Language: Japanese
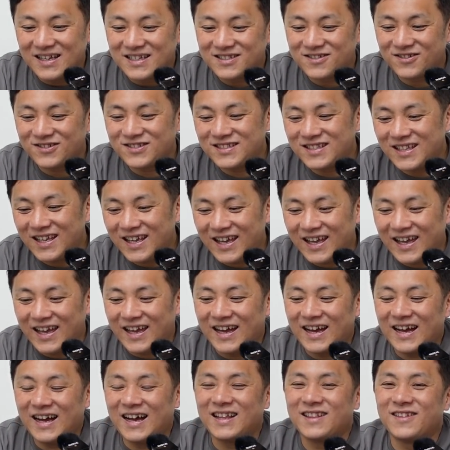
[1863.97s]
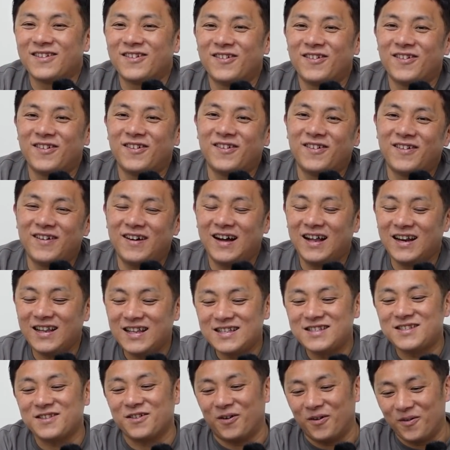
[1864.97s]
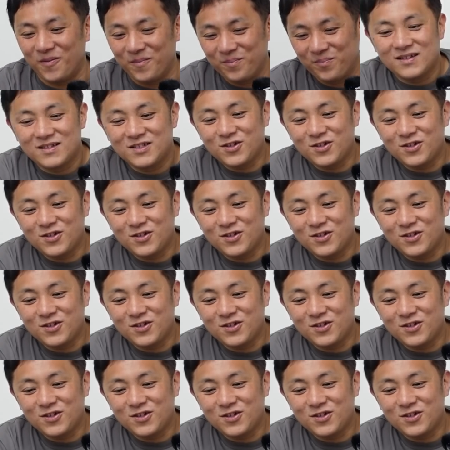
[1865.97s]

そして、あのー、あれですよ。